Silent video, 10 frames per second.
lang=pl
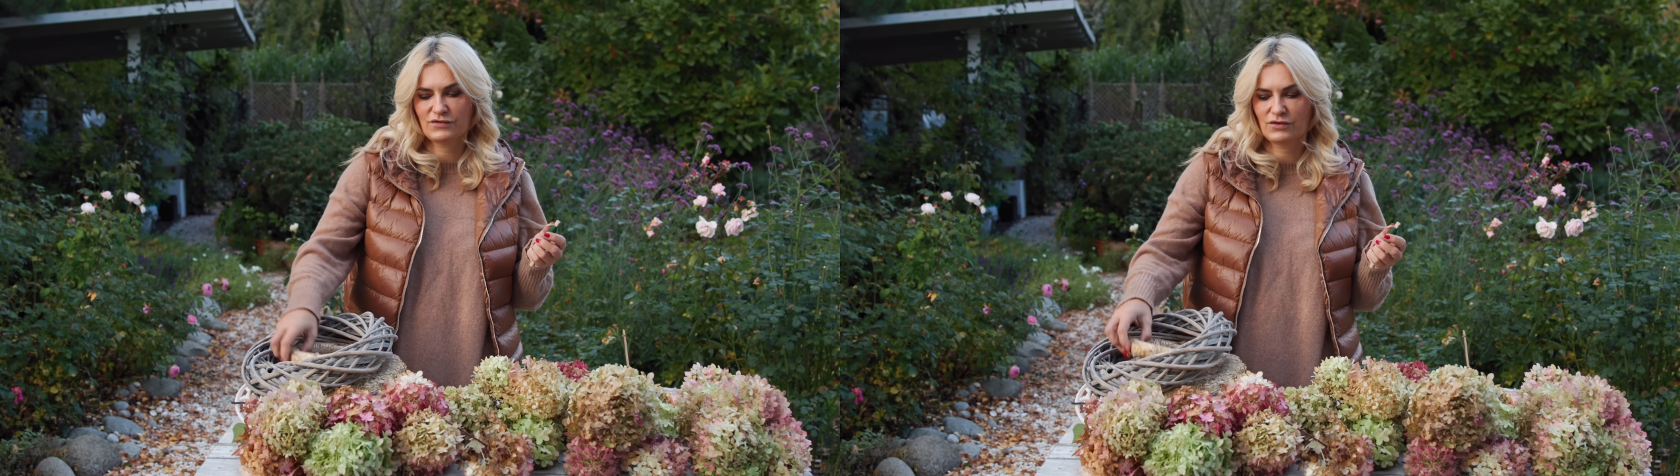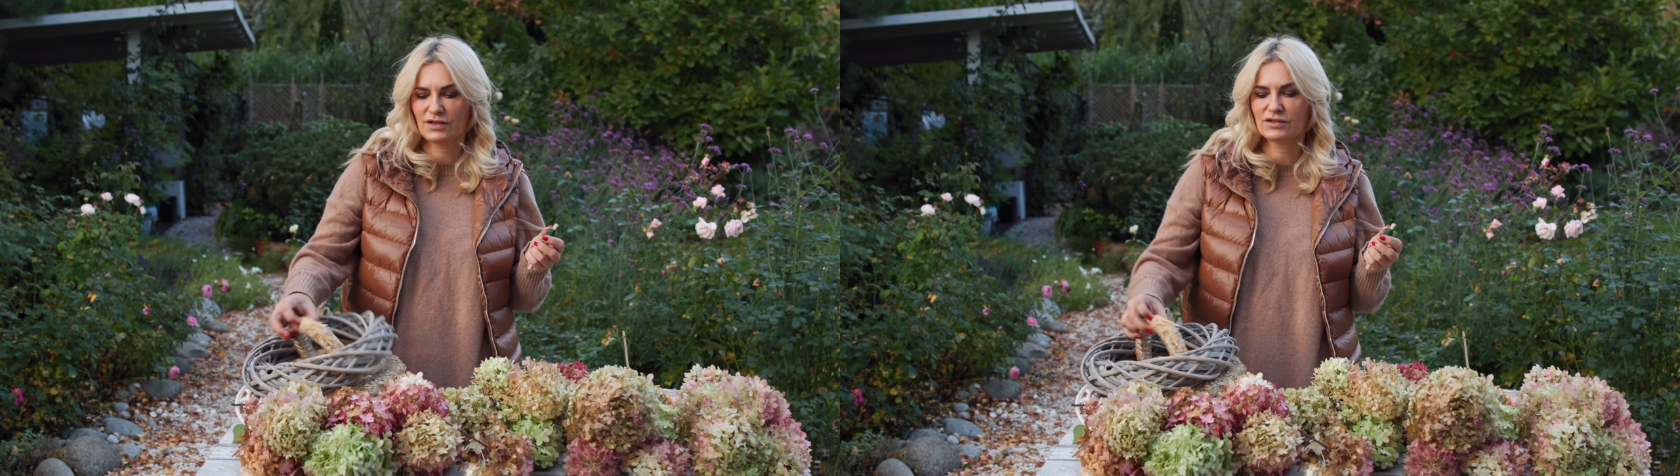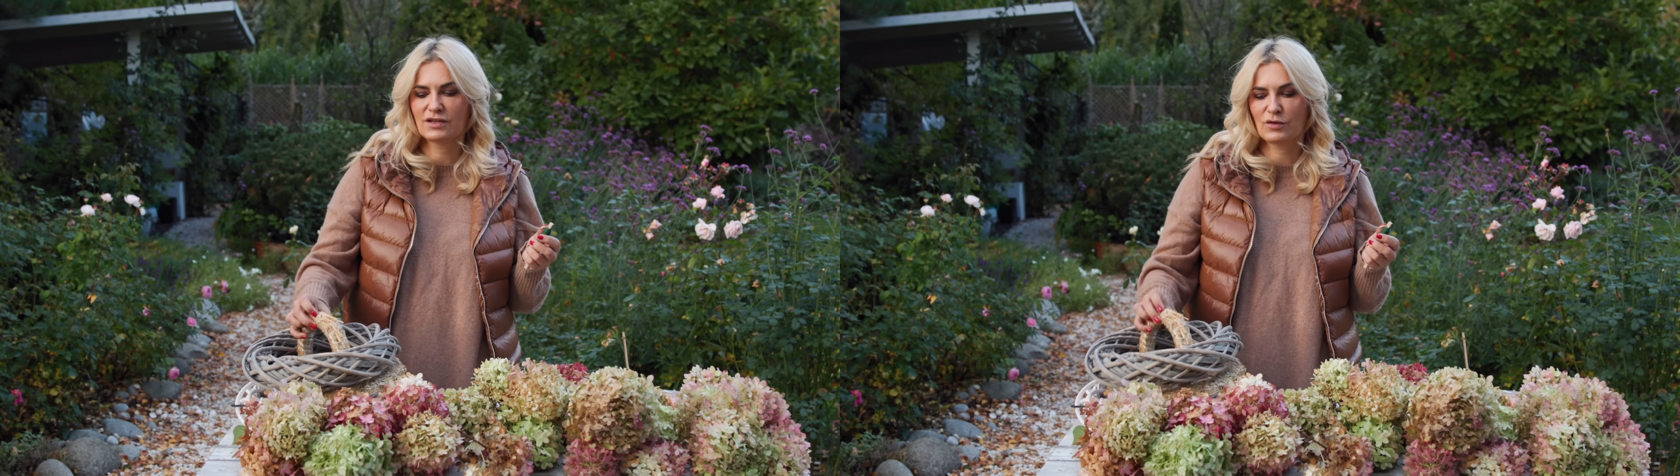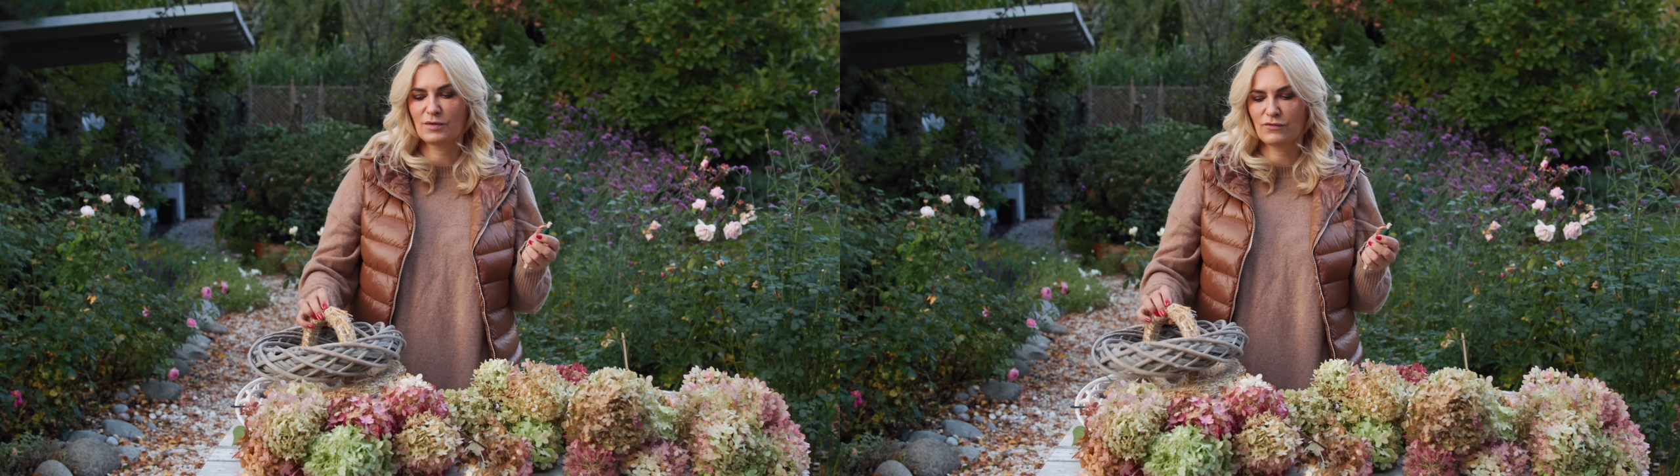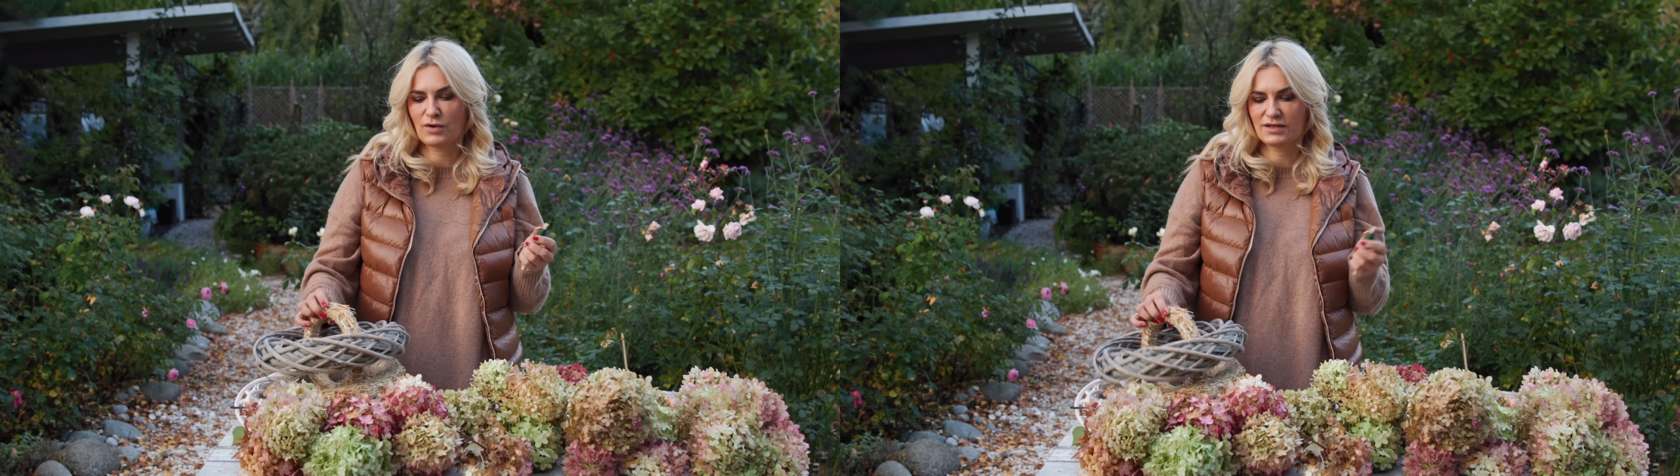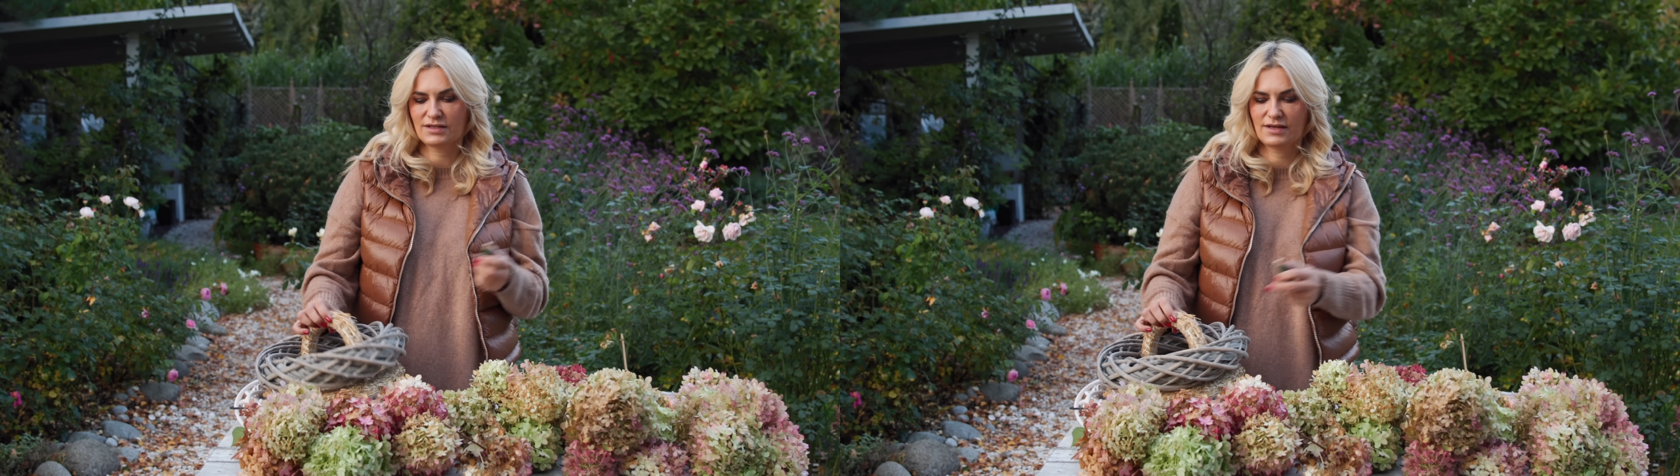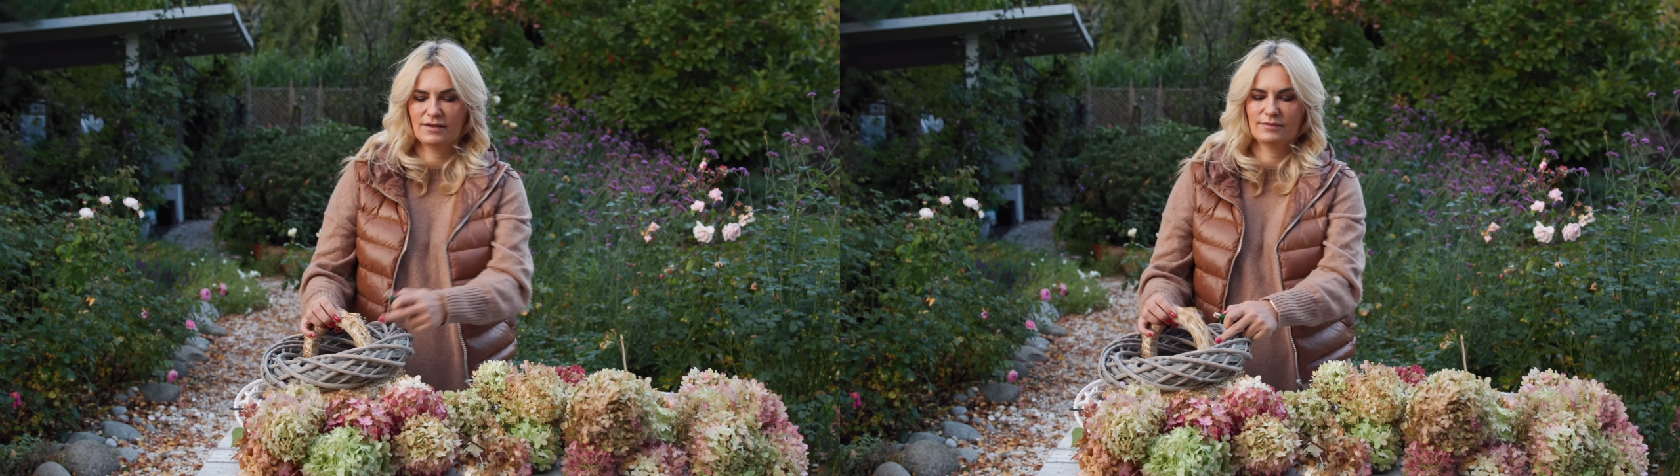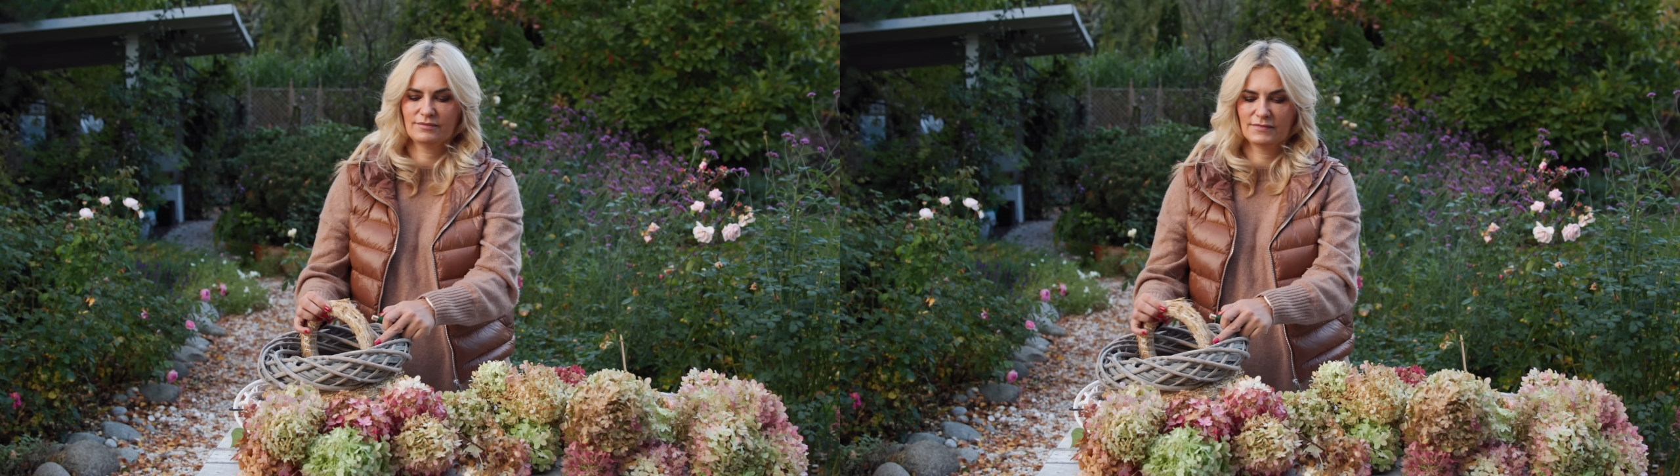świąteczne robię właśnie